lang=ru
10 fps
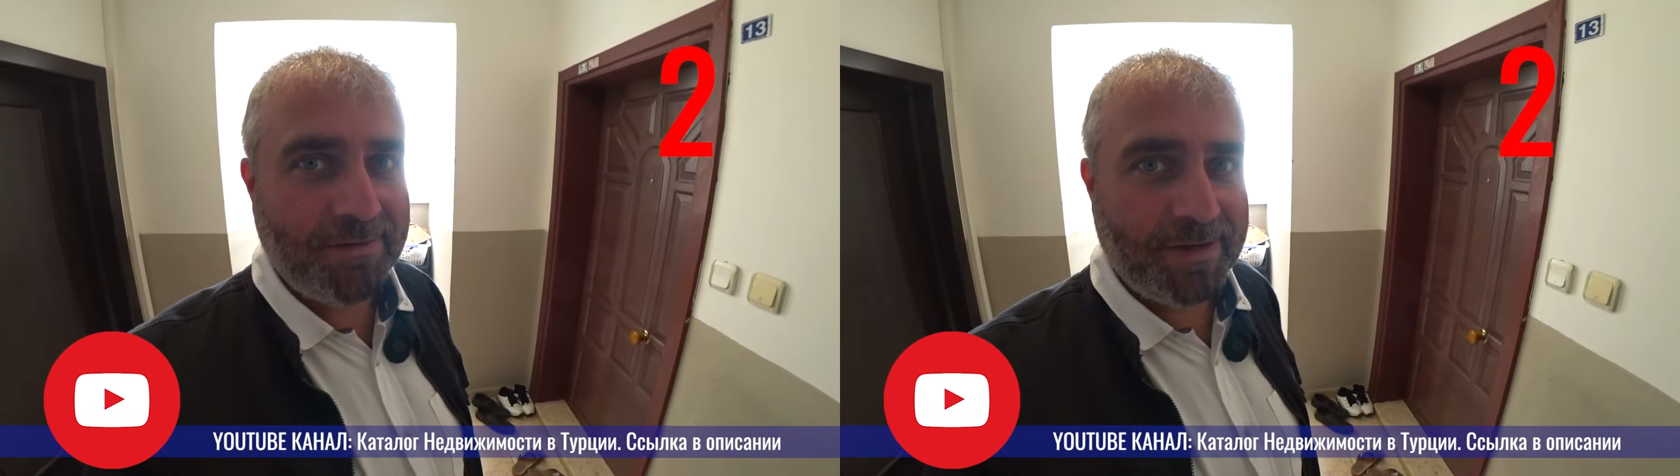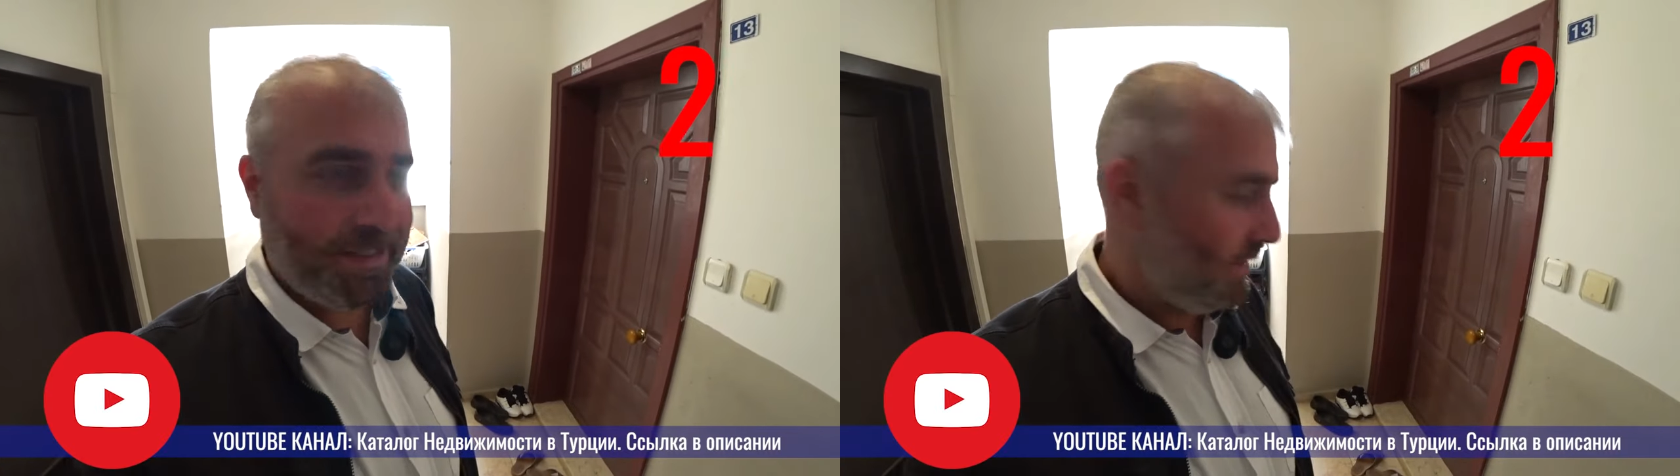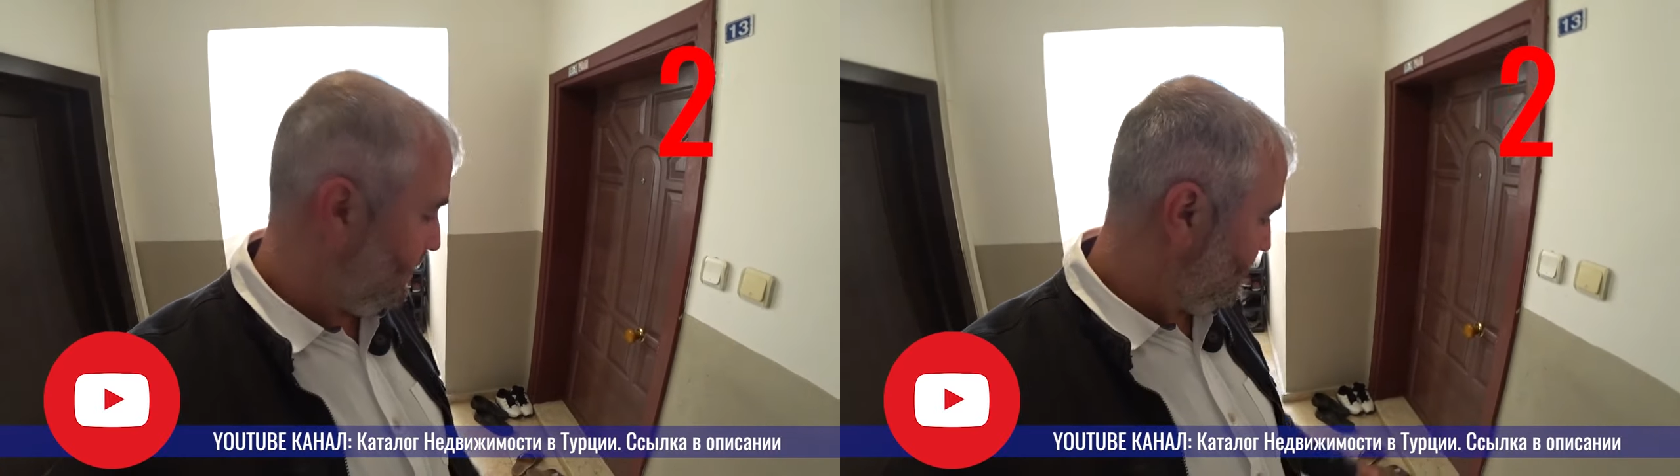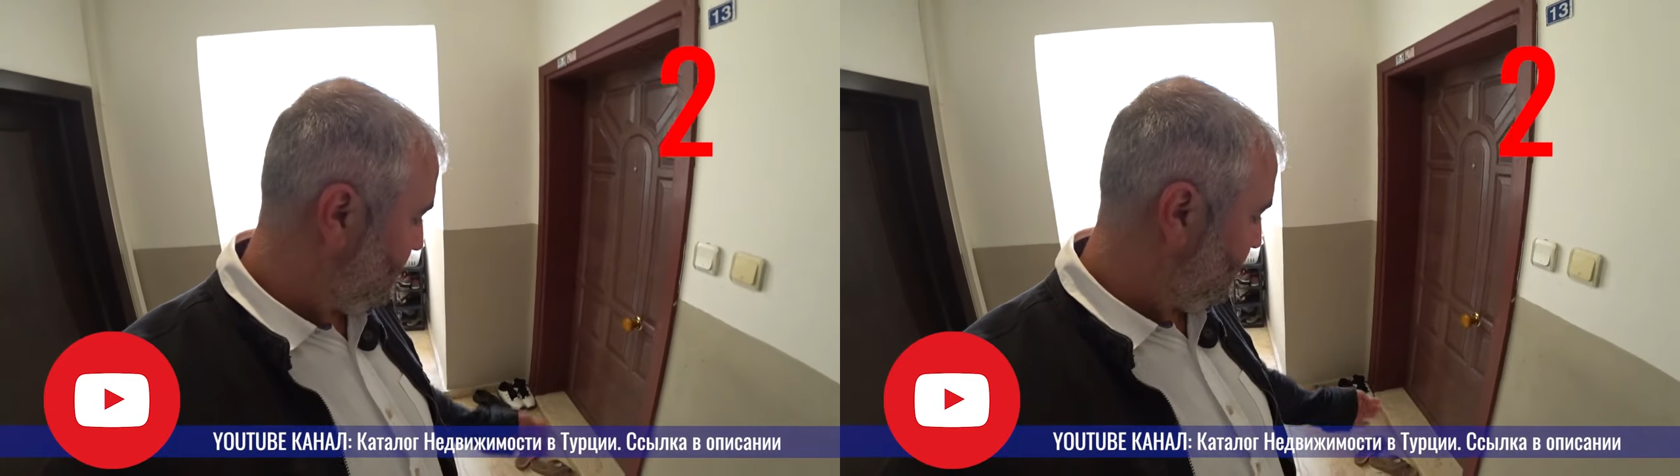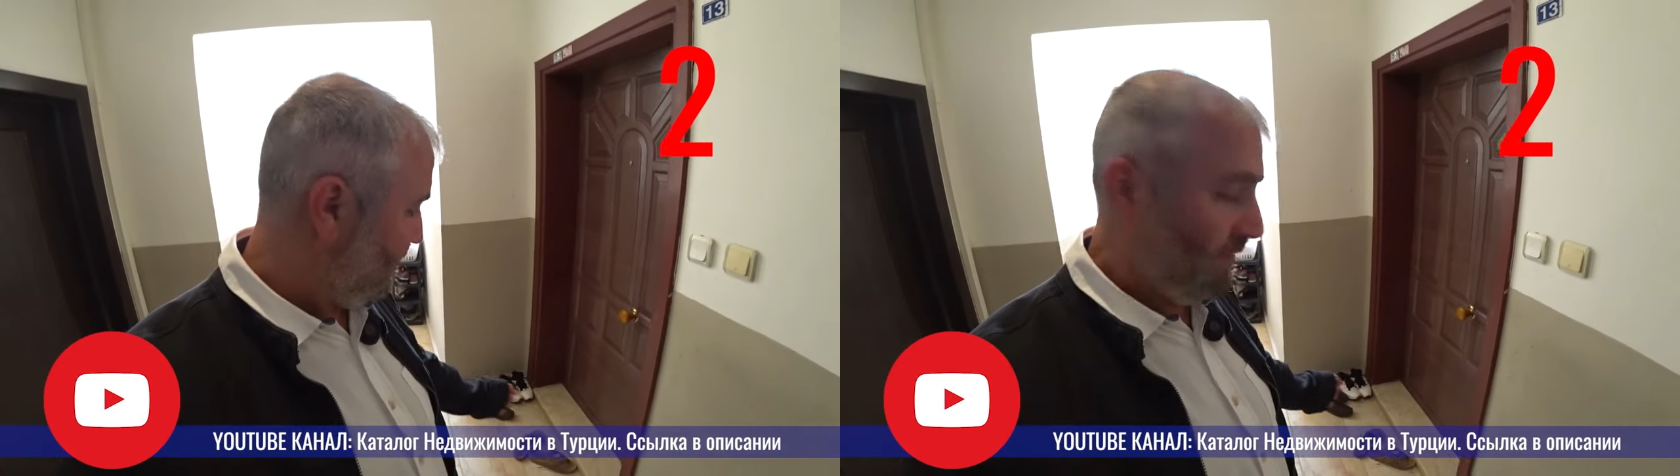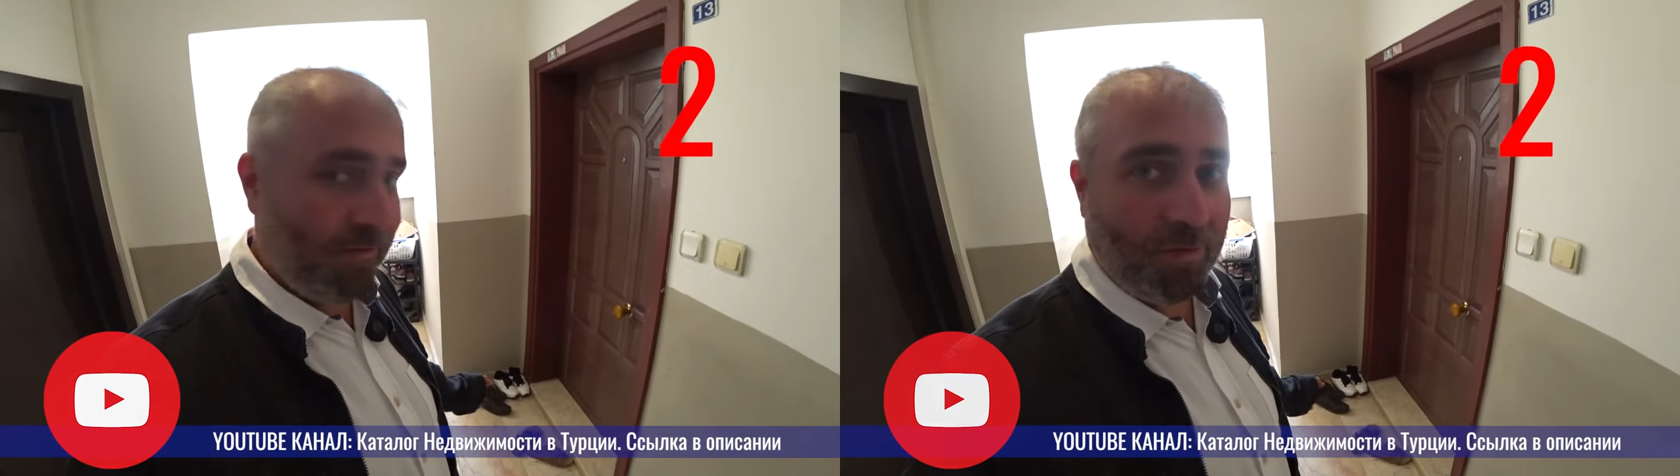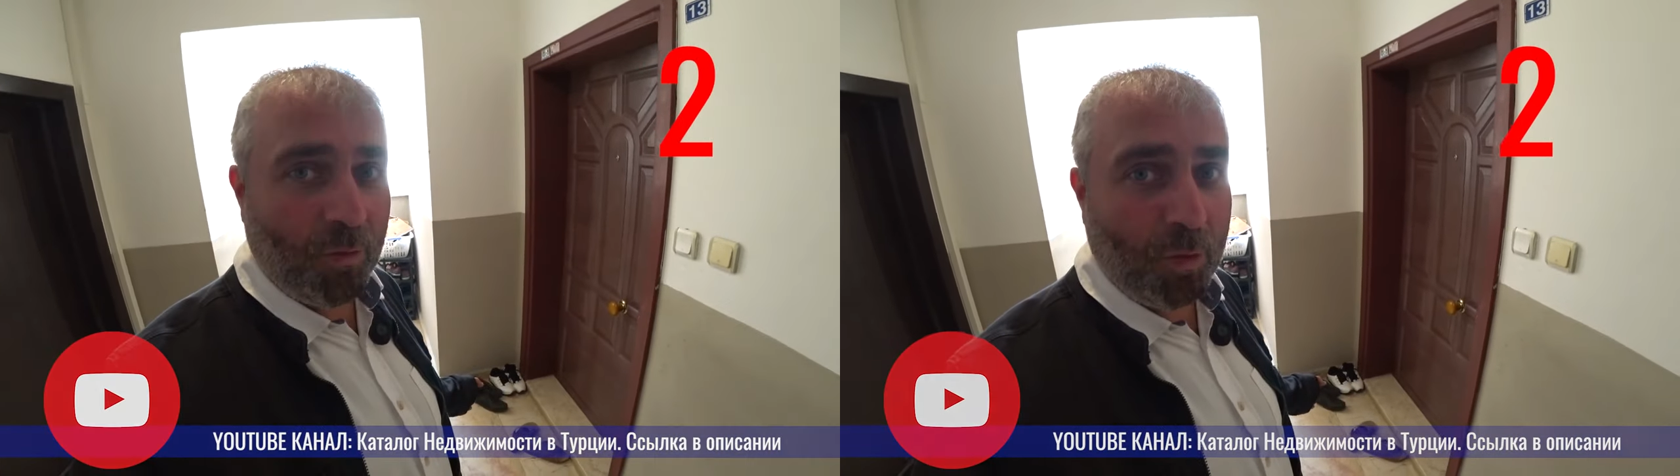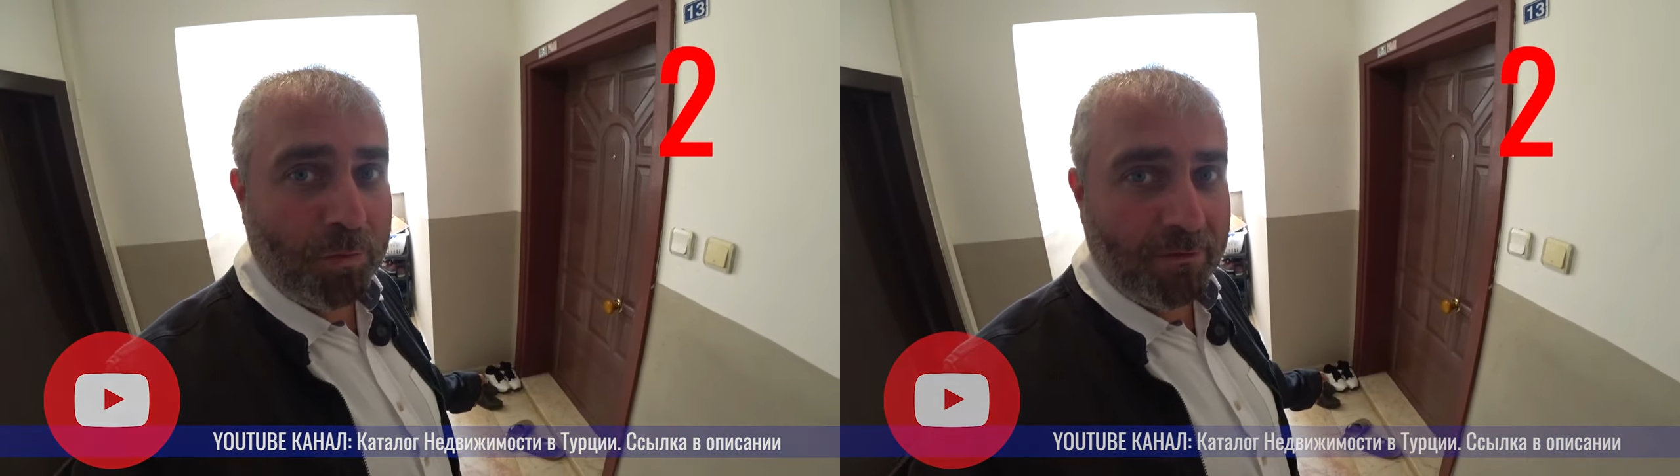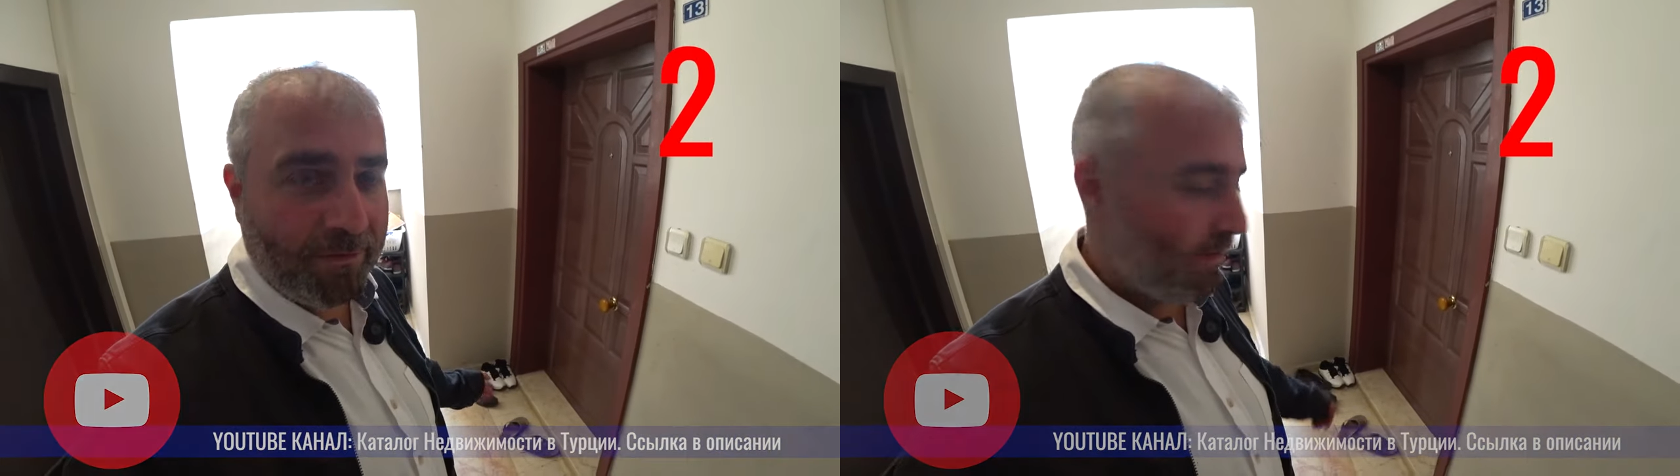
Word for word: входить в обуви.